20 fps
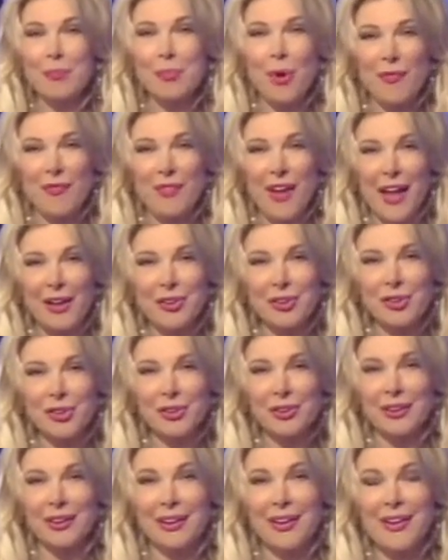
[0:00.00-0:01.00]
buon
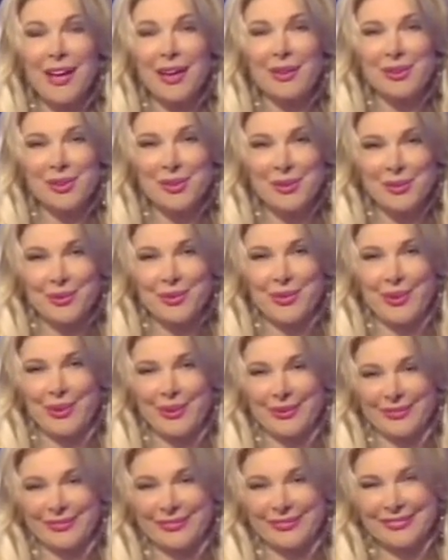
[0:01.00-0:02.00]
viaggio, linea allo
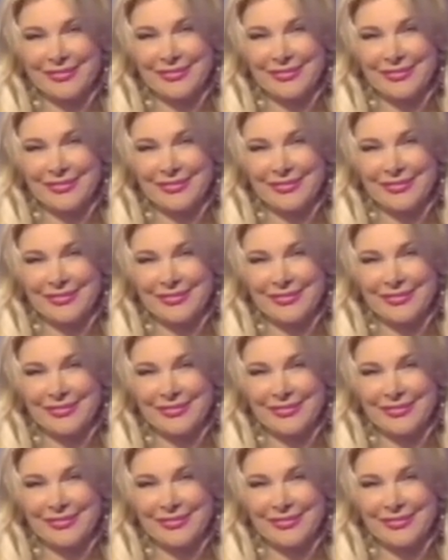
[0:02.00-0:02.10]
studio.